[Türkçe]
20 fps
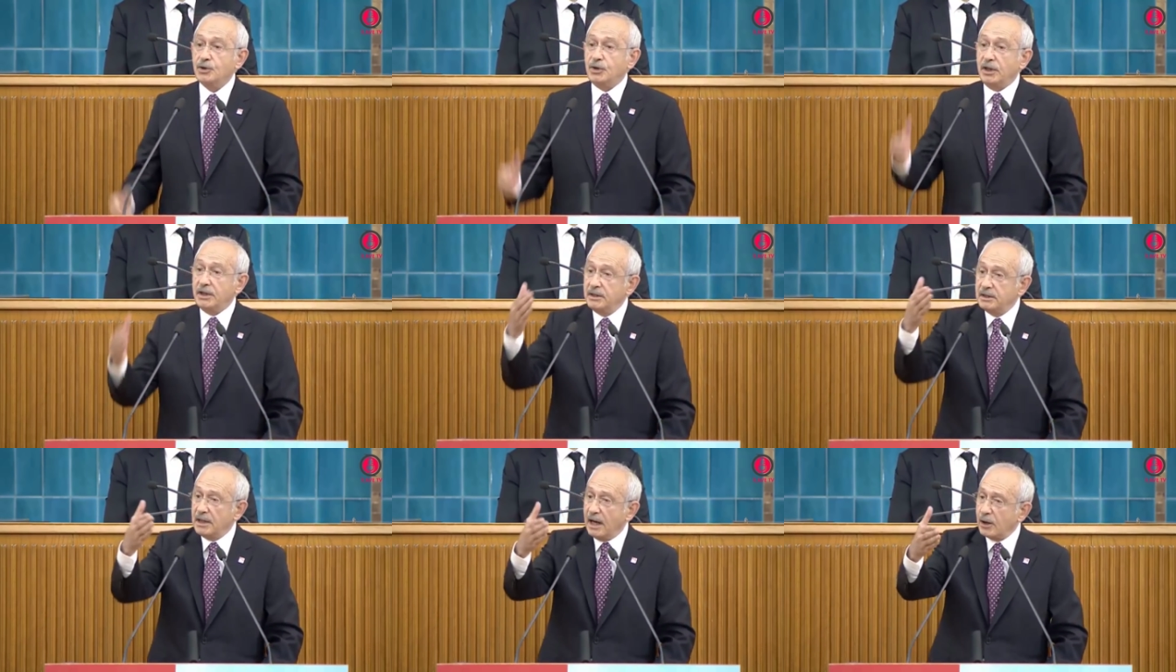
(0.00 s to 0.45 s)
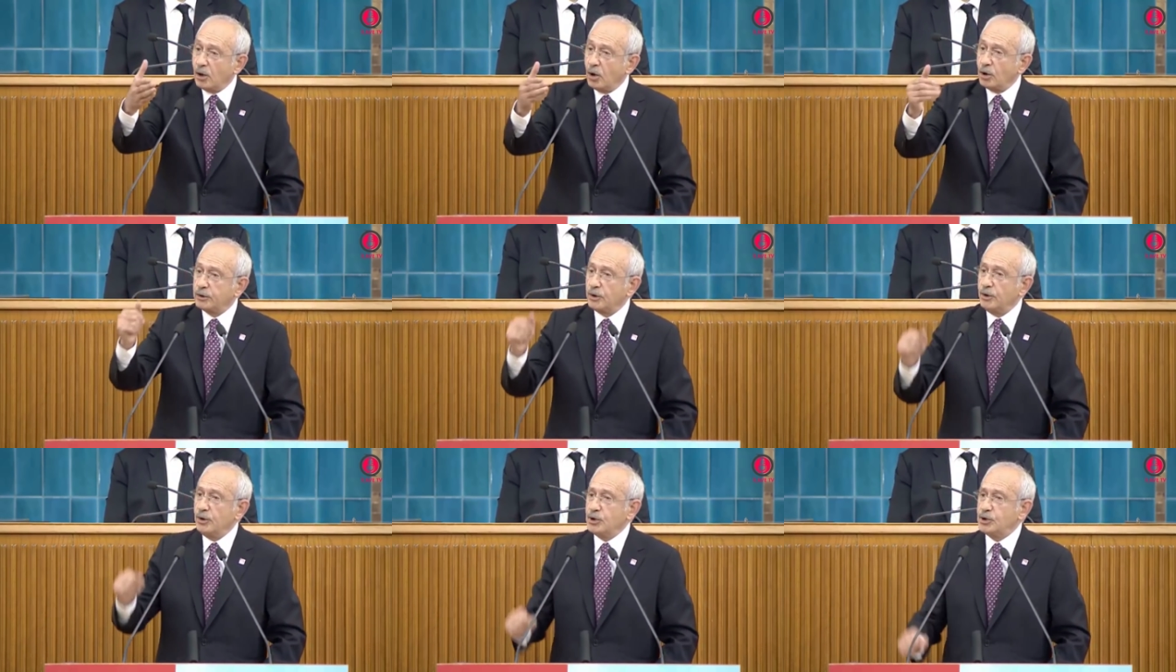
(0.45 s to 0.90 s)

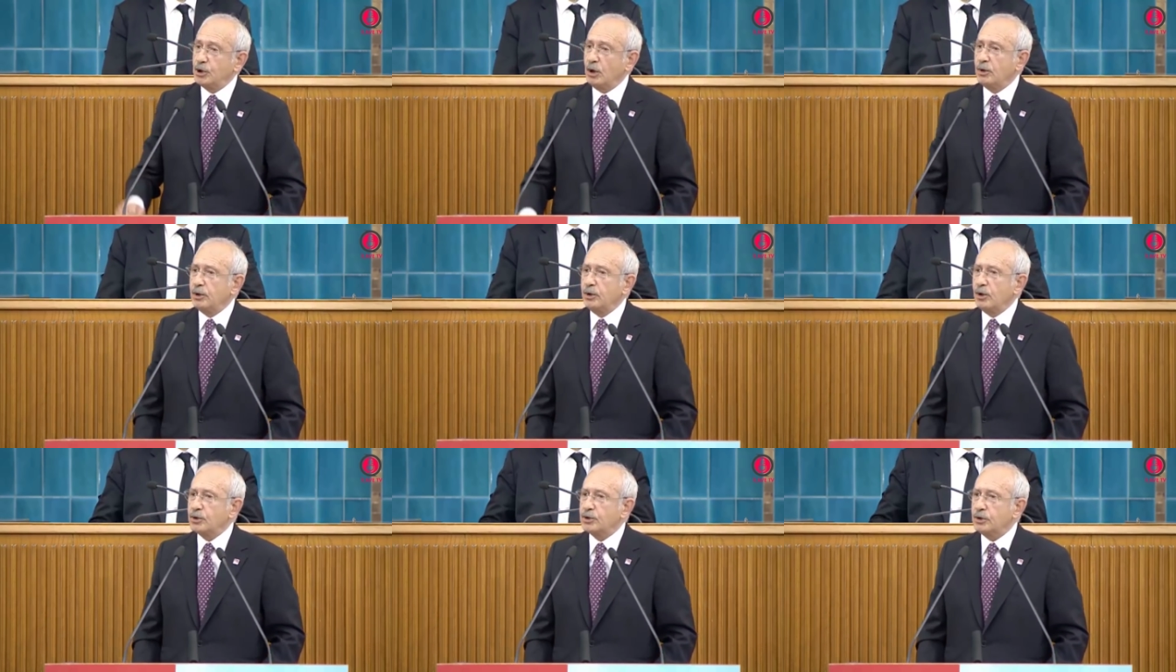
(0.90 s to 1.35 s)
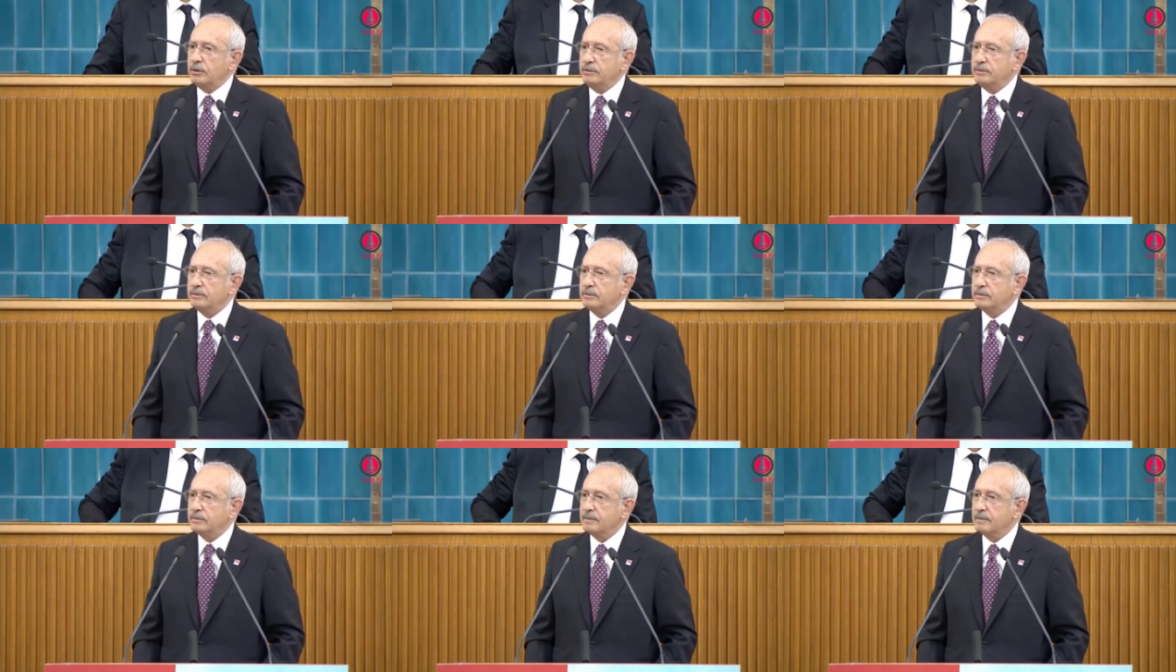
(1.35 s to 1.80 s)
Dindar olduğunu
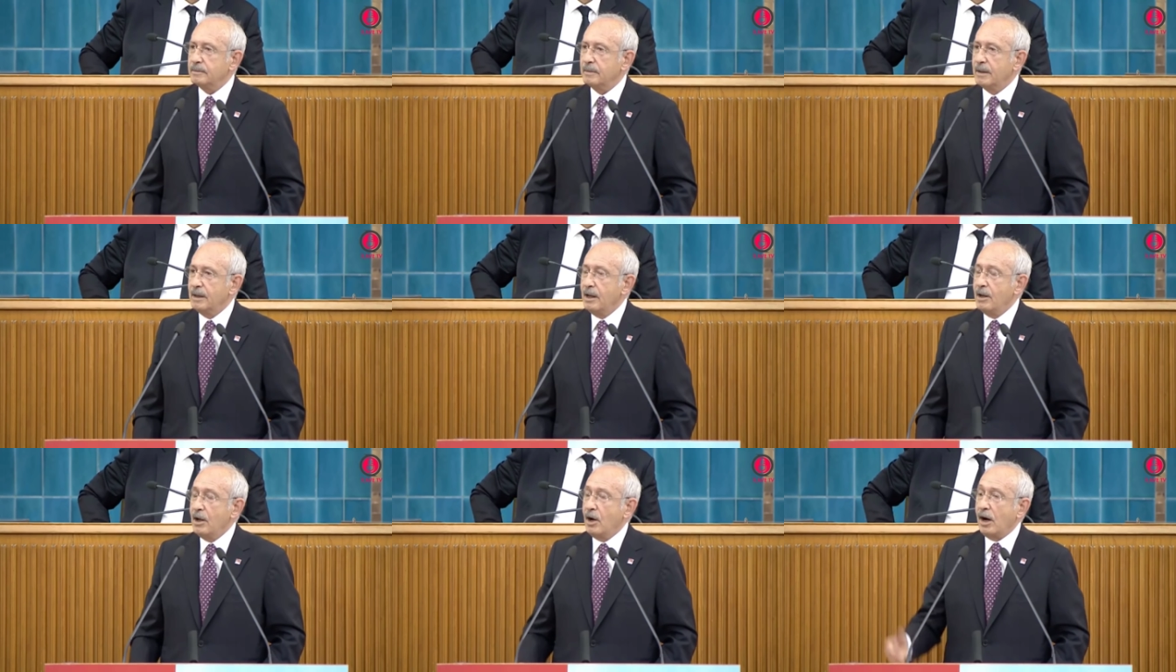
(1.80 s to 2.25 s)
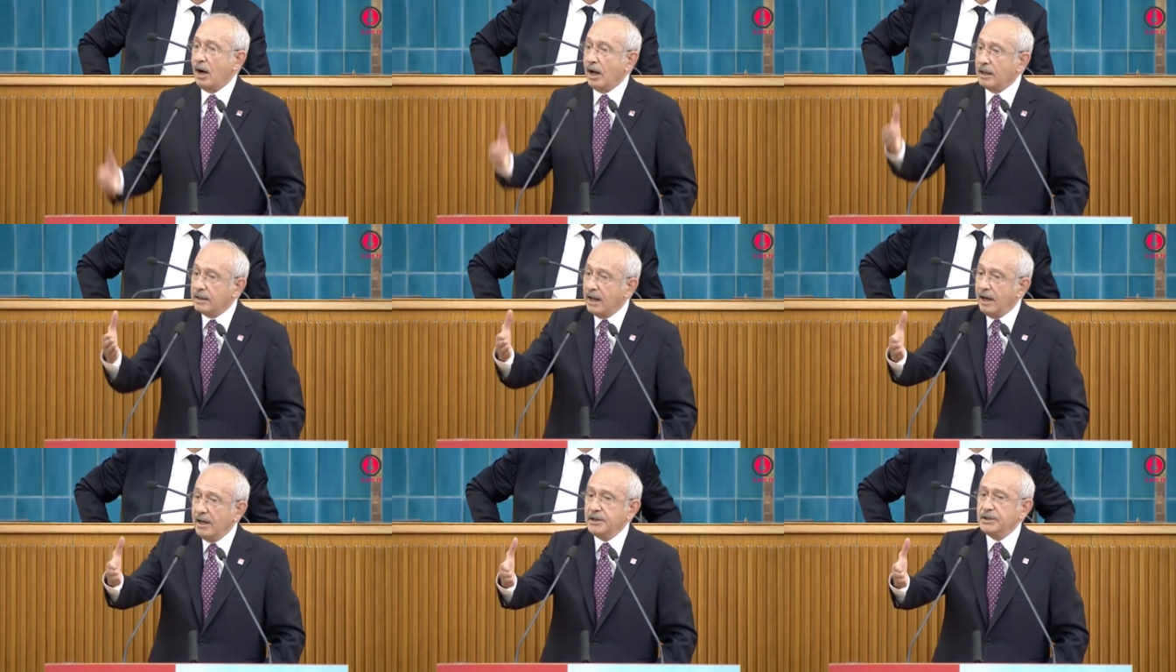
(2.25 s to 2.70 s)
söylüyorsun.
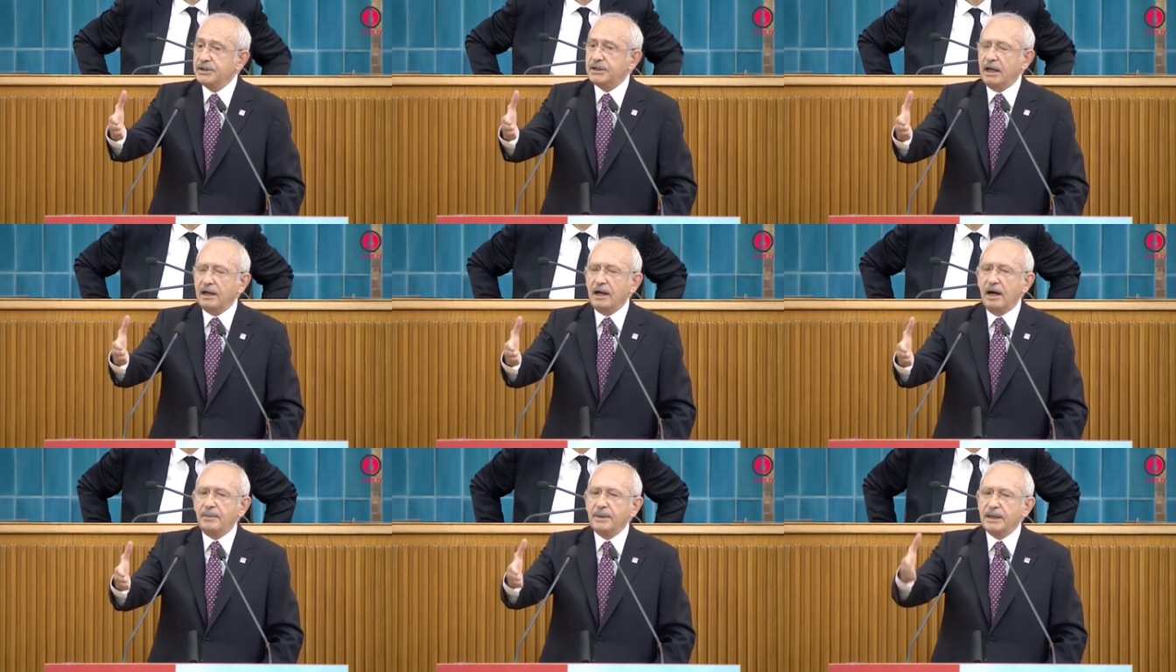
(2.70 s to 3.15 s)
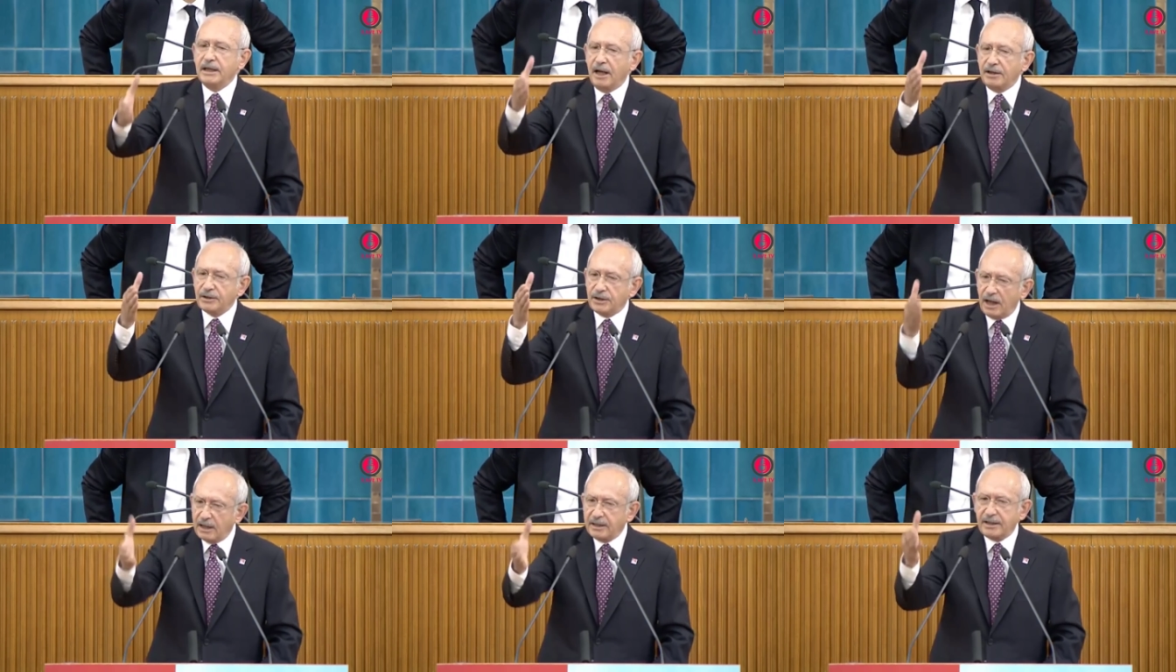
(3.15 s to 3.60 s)
Allah'ın
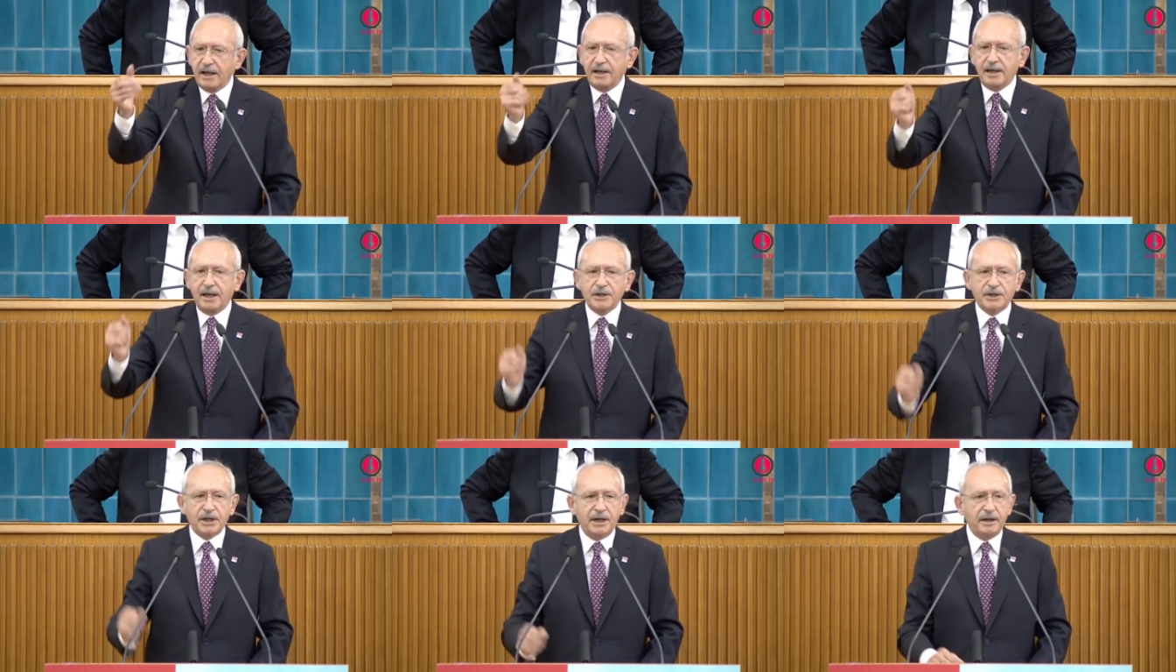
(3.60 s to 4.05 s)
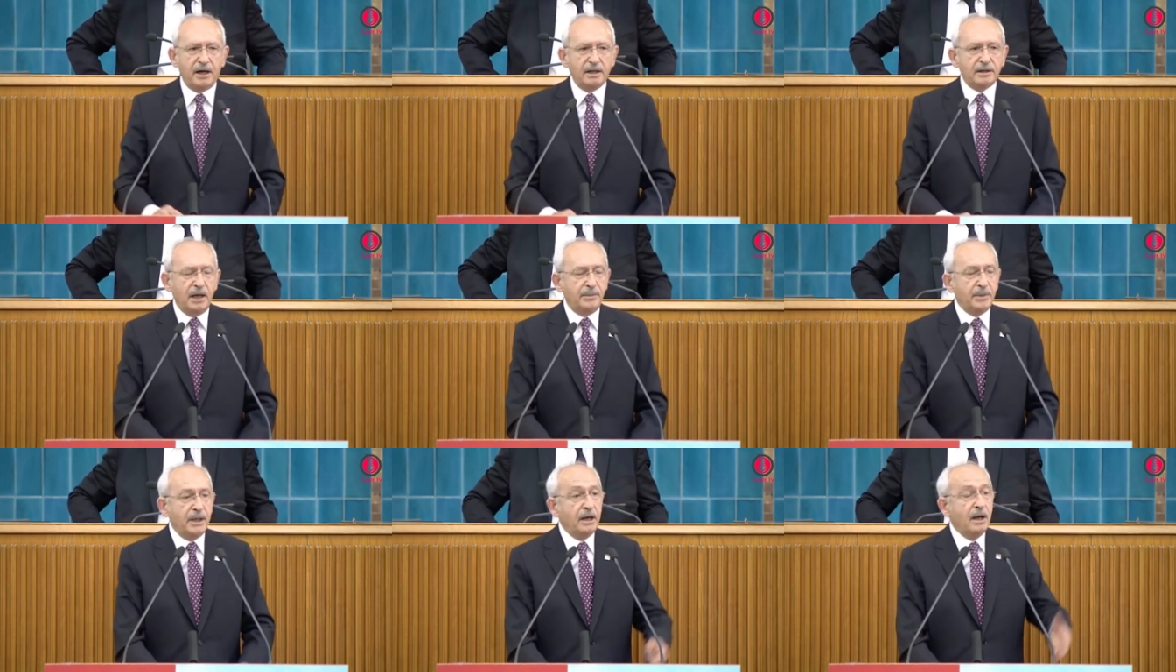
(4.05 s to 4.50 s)
kelamıyla dalga geçen
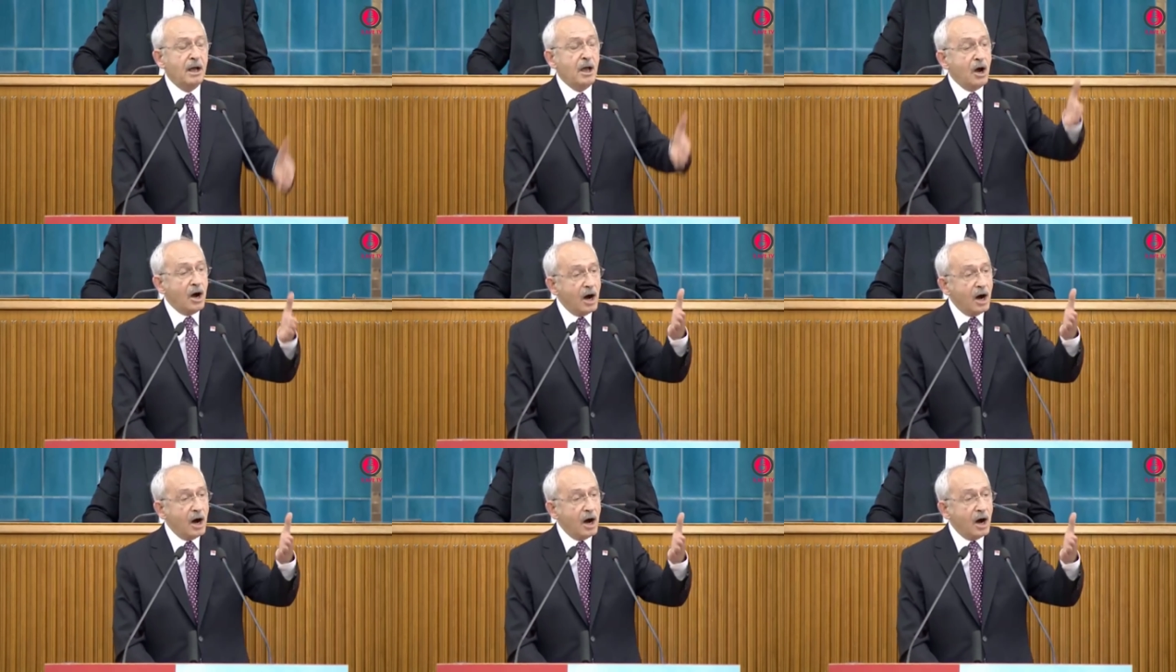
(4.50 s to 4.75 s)
adamı